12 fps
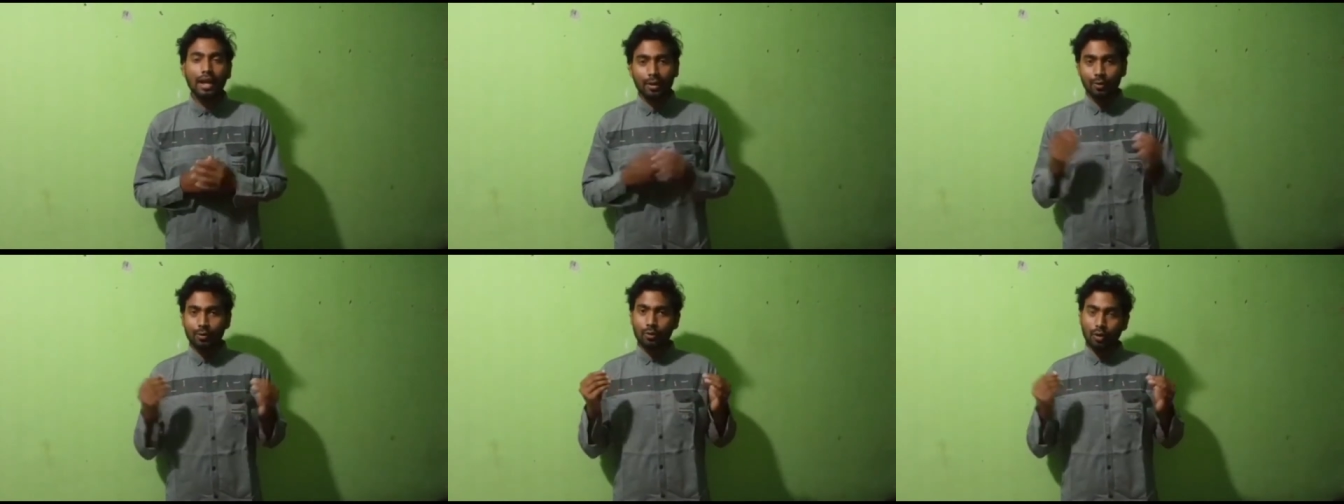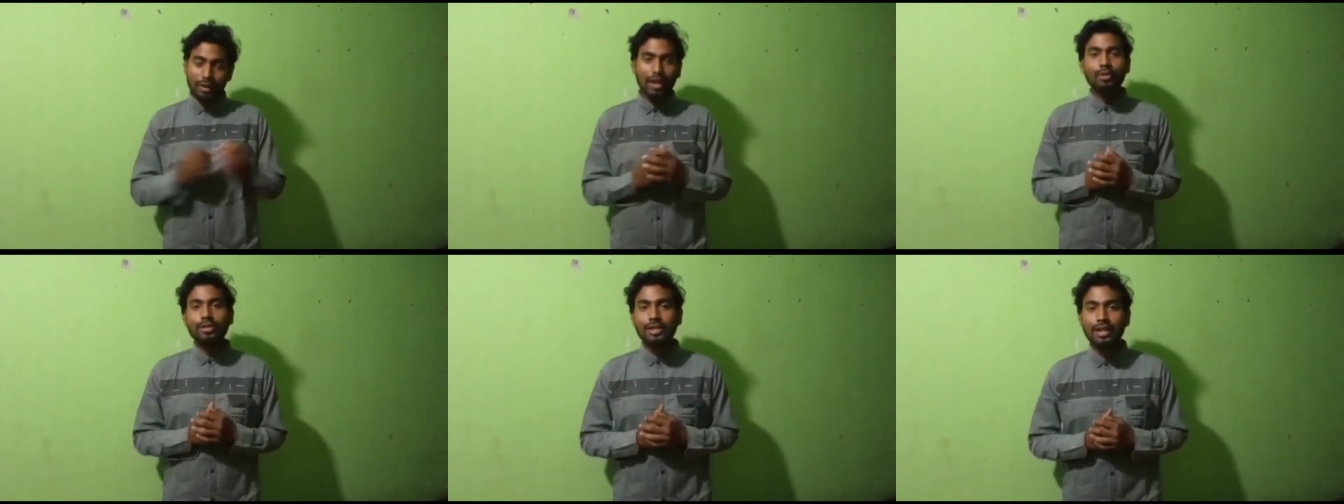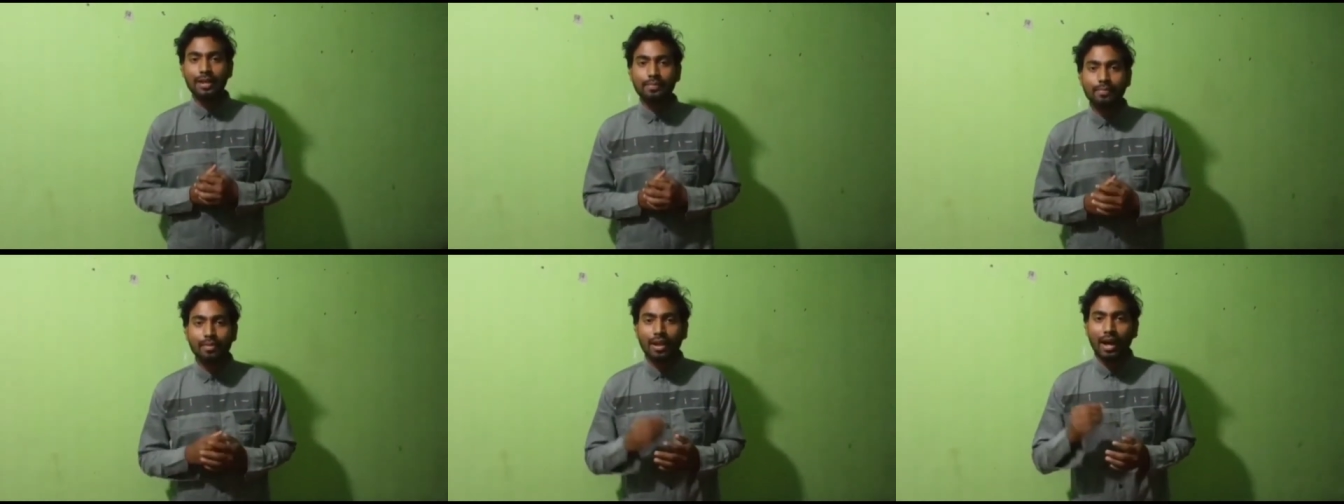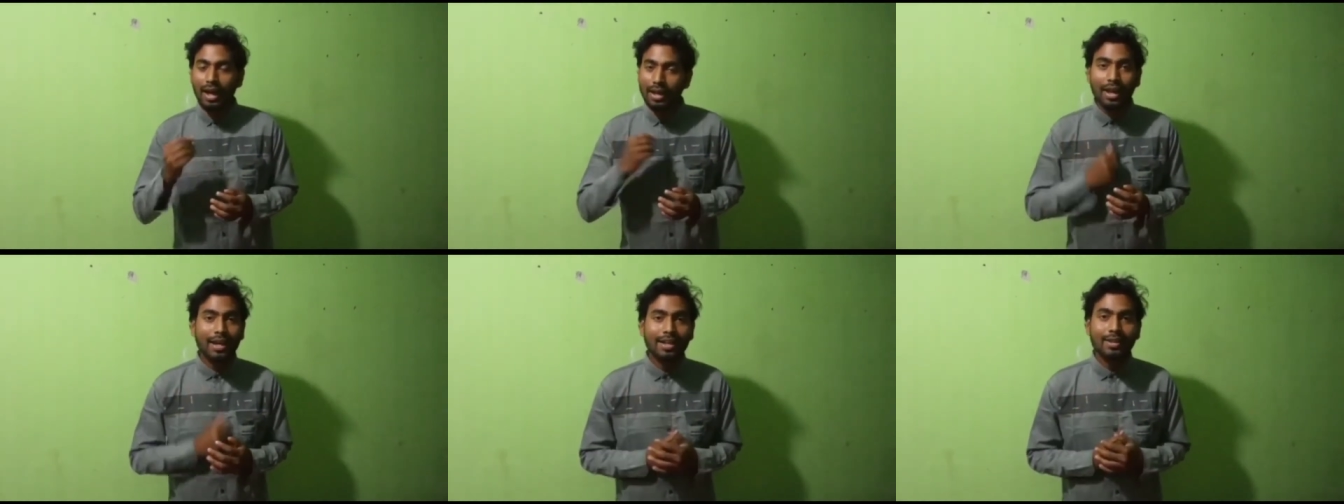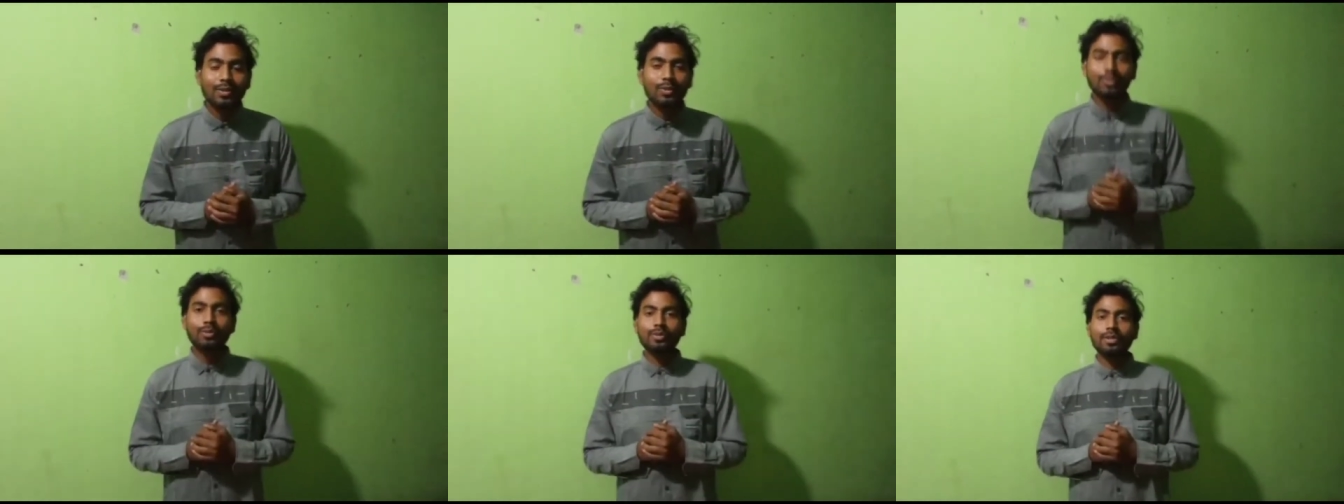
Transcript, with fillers: এখন কথা হচ্ছে আল্লাহ কিন্তু